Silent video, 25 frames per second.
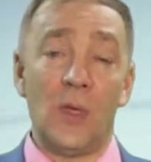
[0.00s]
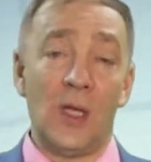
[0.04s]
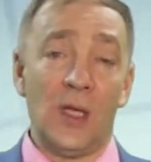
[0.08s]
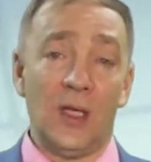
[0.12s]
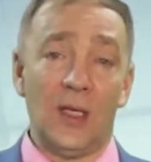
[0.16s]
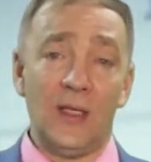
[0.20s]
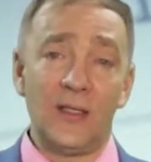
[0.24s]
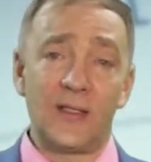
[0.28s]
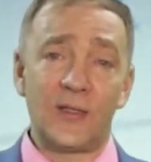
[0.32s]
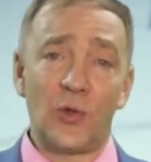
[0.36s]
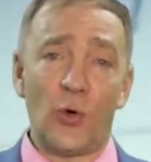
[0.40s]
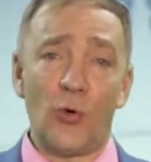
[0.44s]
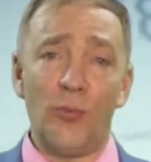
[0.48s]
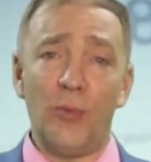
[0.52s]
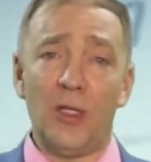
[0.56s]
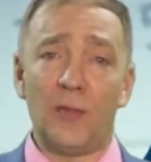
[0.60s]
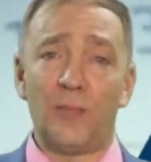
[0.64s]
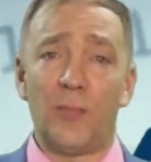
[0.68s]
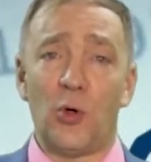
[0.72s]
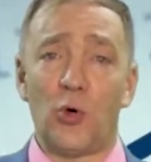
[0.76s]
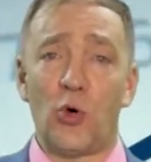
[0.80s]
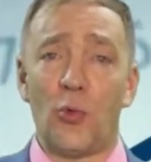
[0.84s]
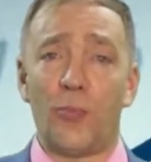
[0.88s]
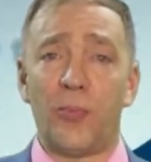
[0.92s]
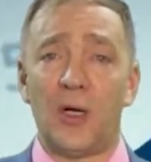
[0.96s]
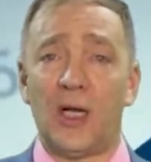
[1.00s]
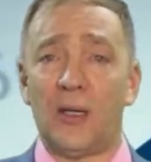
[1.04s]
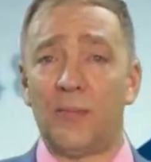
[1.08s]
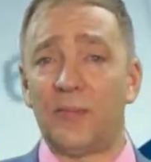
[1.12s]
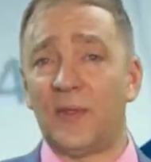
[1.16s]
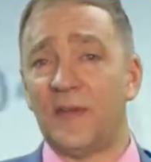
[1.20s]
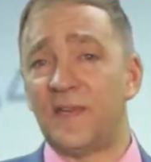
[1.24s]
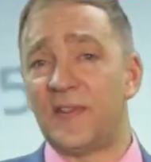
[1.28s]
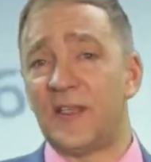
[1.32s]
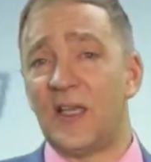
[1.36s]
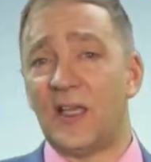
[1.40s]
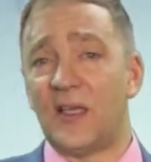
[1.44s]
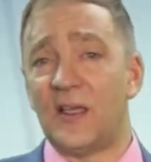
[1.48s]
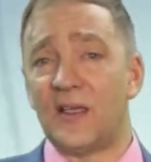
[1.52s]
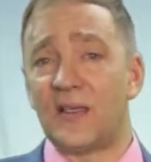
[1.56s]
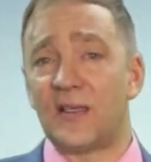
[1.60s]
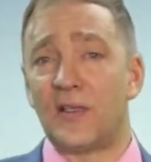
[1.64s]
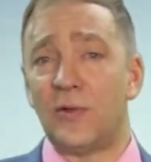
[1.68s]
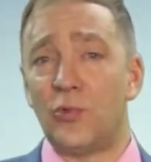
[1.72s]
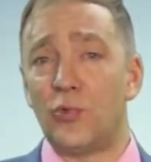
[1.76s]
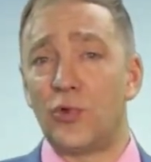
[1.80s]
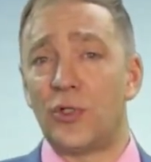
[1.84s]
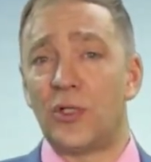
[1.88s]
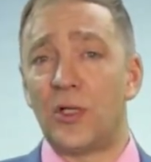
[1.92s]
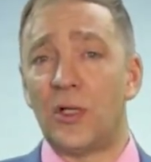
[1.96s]
Инструмент покупаем на всякий
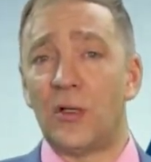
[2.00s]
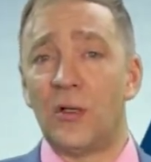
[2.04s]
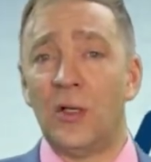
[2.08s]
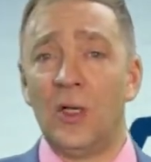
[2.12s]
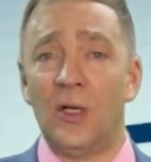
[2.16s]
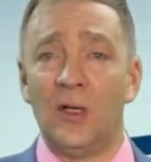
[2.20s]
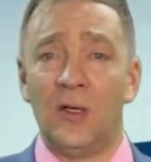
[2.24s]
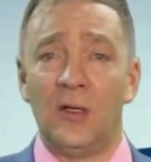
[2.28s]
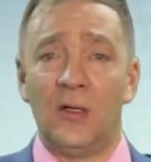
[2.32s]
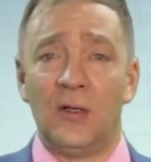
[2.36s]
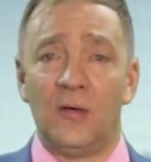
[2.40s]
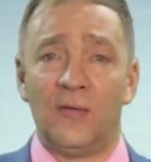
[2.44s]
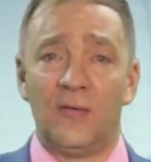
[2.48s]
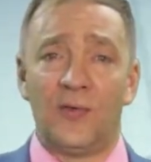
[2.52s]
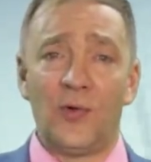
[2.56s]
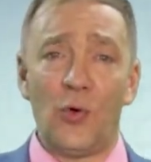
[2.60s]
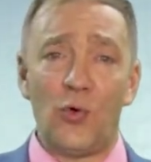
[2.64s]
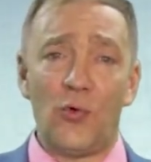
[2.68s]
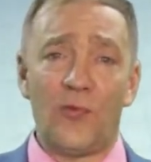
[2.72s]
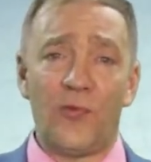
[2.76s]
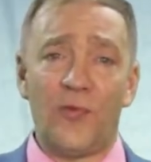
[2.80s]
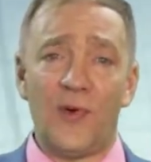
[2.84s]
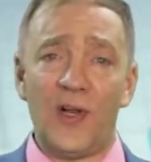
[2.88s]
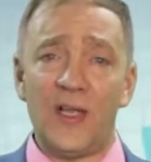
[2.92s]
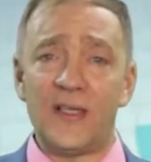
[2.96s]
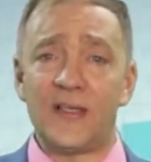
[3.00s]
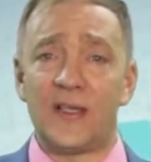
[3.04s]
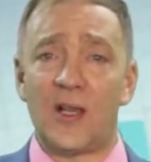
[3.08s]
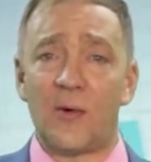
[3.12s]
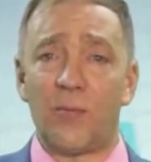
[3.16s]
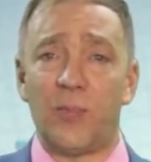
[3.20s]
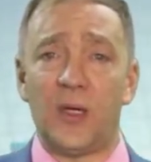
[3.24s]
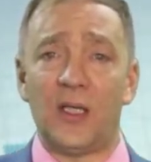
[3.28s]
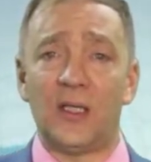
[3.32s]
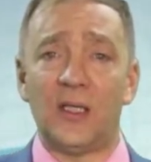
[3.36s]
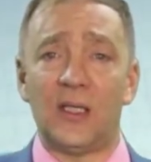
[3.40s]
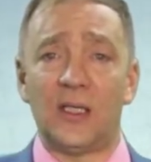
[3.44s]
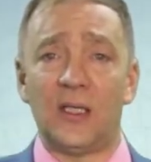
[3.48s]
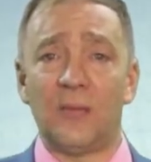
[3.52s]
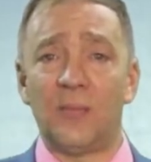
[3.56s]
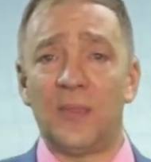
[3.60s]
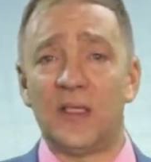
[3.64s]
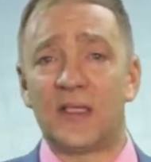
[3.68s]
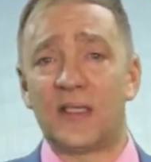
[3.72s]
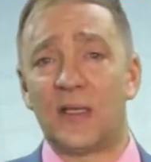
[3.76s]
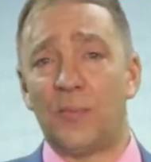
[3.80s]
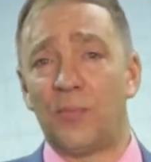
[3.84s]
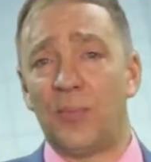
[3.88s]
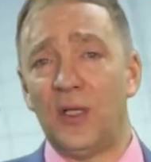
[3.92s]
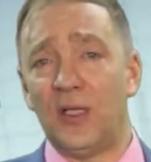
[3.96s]
случай, Вдруг фрезер
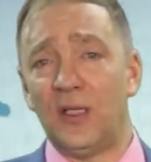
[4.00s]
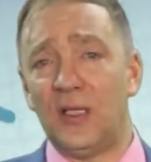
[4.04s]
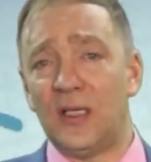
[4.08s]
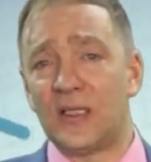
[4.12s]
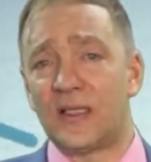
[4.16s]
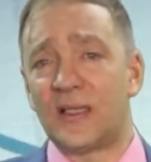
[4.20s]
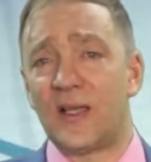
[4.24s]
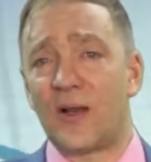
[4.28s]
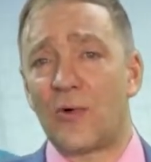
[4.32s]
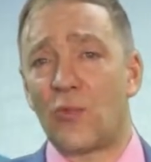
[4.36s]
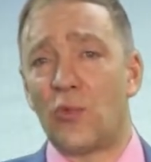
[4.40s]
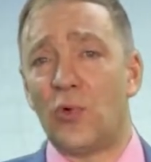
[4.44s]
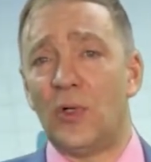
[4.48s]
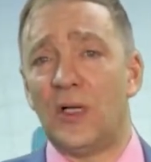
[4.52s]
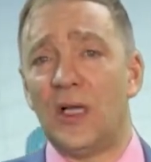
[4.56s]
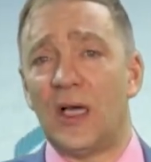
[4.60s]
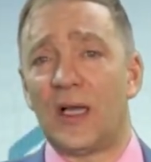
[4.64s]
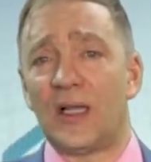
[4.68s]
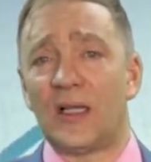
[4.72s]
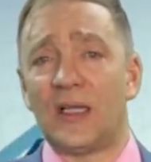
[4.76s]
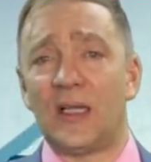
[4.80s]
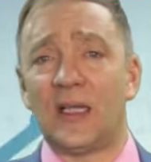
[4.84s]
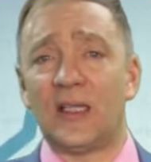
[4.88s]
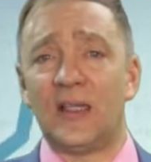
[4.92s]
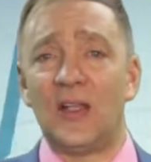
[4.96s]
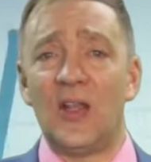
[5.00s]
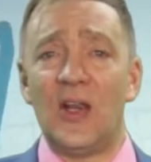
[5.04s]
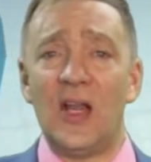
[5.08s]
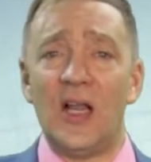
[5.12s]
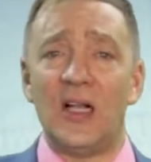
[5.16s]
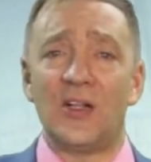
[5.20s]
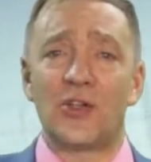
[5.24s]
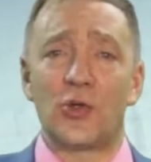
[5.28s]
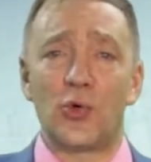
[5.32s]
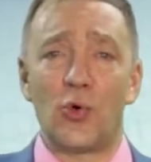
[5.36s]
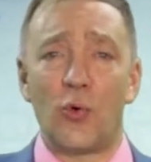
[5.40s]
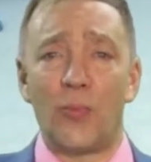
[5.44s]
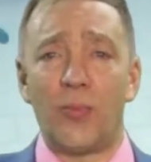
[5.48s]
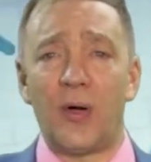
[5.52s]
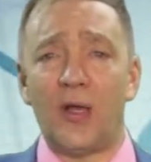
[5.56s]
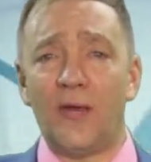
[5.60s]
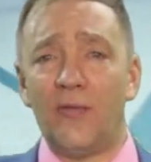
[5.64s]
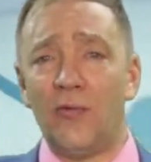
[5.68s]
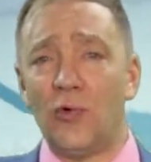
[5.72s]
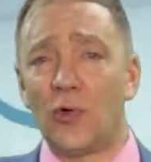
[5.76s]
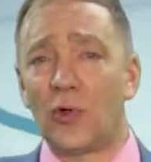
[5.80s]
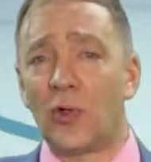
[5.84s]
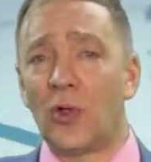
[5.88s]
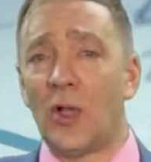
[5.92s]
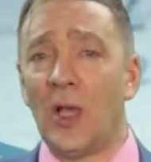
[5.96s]
понадобится, пила циркулярная, дрель,
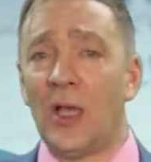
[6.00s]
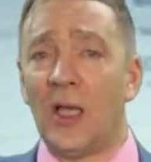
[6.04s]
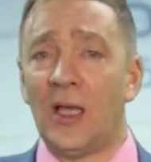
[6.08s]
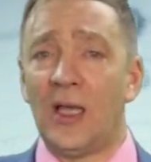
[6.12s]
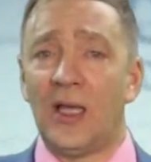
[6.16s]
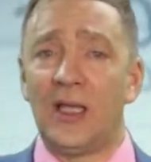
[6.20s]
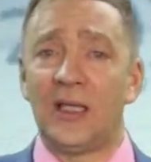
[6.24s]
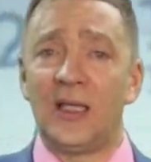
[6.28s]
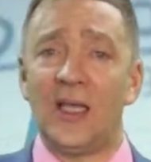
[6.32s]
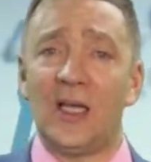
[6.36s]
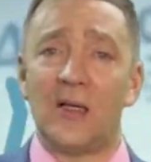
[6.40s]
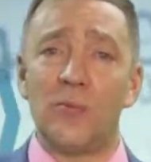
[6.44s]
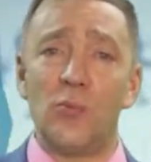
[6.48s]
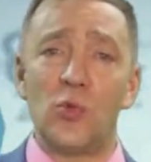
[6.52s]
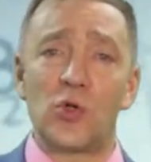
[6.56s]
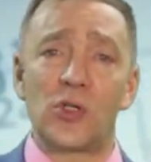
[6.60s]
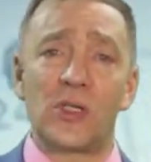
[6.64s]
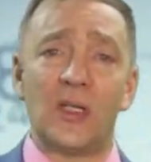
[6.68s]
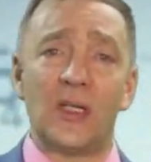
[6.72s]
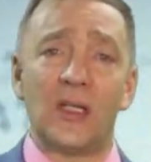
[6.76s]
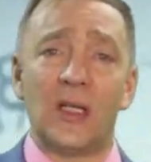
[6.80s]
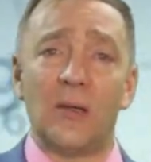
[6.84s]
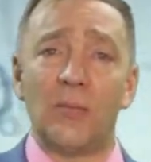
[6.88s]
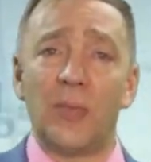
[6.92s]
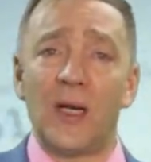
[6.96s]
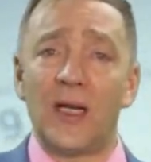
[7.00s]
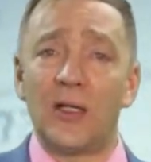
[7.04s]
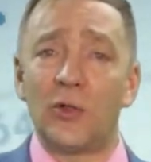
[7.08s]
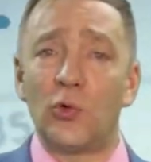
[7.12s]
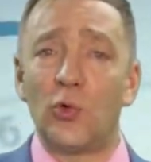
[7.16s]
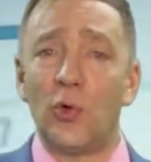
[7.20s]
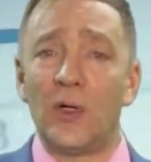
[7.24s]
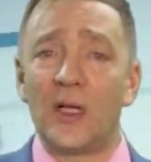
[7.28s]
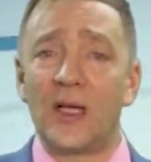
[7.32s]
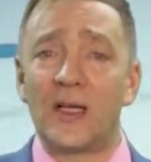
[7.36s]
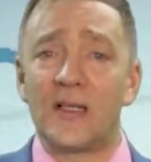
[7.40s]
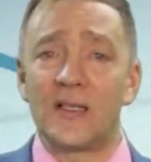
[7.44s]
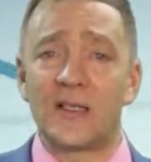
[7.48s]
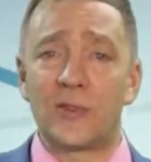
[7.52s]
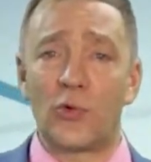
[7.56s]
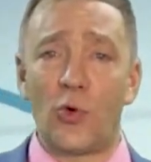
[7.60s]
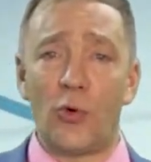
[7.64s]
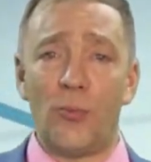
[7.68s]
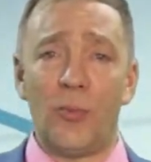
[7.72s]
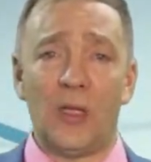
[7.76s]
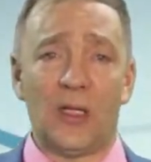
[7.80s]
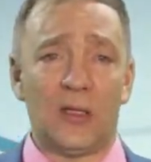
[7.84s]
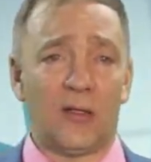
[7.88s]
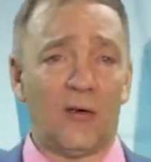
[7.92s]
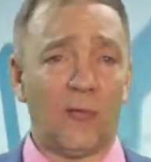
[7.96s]
шуруповерт. И так можно набрать только
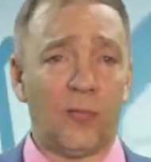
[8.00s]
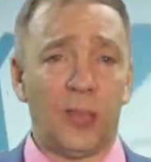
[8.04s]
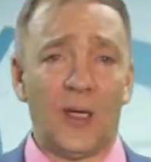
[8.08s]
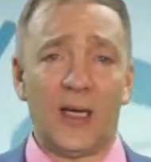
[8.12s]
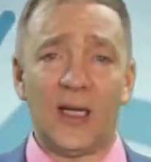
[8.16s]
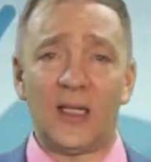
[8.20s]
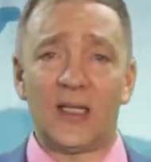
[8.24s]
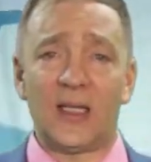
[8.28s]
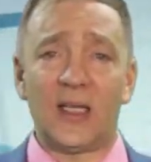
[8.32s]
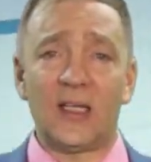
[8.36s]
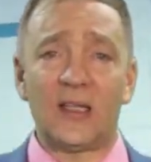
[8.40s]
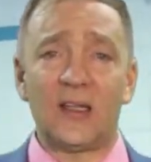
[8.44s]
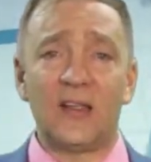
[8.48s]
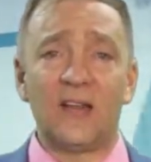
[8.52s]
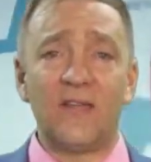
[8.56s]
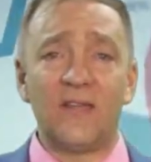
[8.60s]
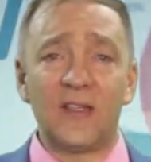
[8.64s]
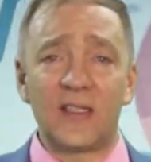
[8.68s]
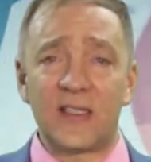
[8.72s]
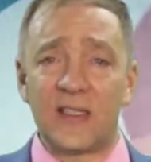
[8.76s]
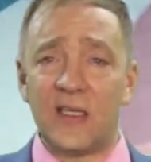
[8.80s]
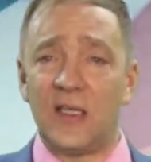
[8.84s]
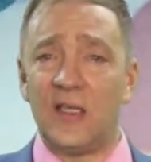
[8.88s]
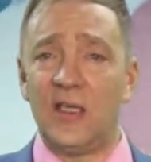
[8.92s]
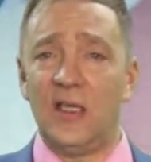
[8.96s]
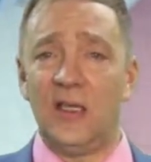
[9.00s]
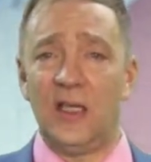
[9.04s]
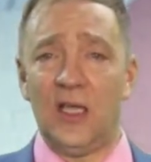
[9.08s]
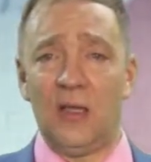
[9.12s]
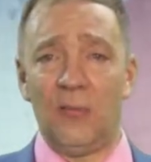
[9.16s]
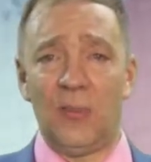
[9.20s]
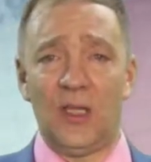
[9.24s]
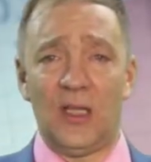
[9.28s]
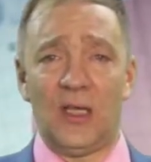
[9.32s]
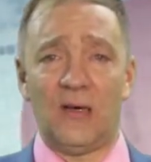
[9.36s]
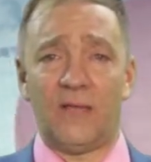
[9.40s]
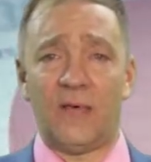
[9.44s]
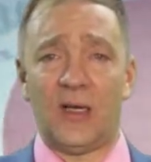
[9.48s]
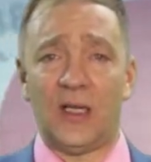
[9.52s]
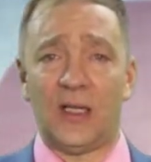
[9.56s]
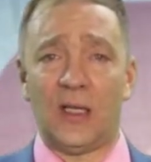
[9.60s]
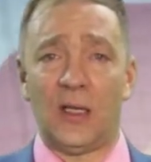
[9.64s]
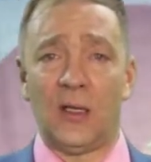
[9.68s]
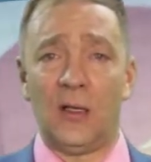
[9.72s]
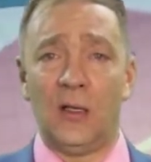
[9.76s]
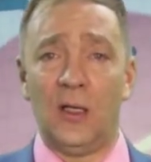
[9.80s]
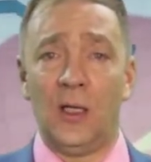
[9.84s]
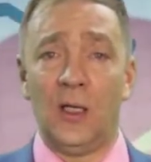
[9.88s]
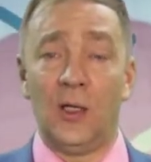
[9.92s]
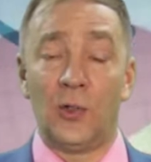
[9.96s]
инструментов, порядка 20 наименований.
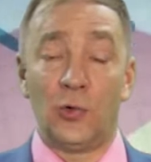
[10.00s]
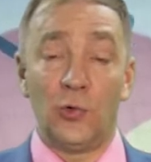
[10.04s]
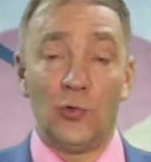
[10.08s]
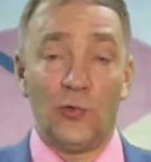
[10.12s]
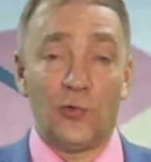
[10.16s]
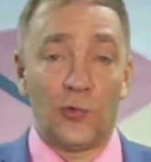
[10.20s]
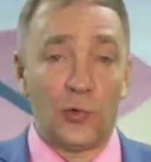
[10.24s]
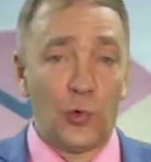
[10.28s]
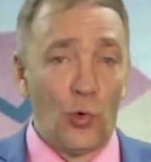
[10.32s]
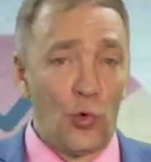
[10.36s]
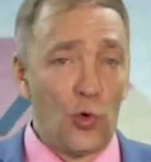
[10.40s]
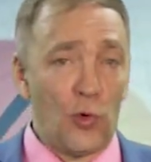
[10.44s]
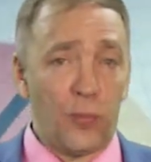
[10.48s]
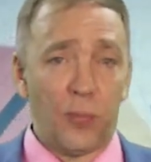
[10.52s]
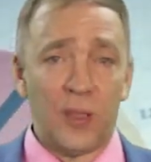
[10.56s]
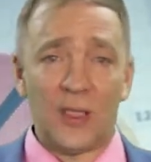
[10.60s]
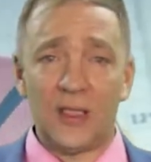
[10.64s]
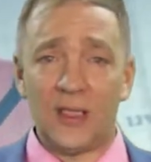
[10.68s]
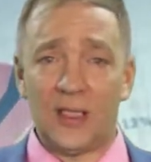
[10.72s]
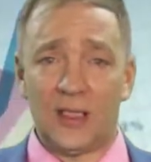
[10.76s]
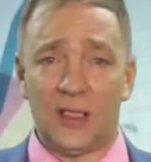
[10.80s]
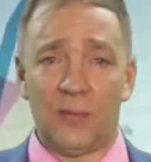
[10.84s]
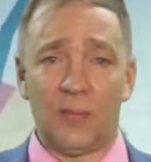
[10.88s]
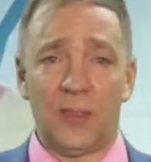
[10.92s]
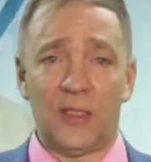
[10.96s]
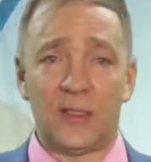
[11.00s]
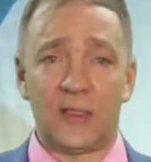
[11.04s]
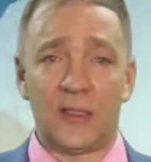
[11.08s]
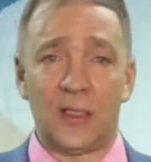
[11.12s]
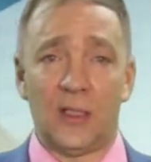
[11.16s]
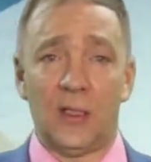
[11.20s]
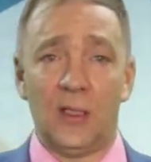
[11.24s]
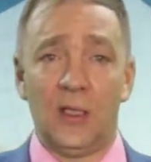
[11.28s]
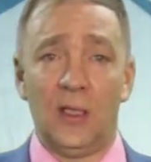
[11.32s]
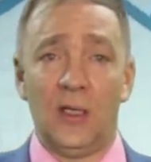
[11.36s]
Но ну, вдруг понадобится.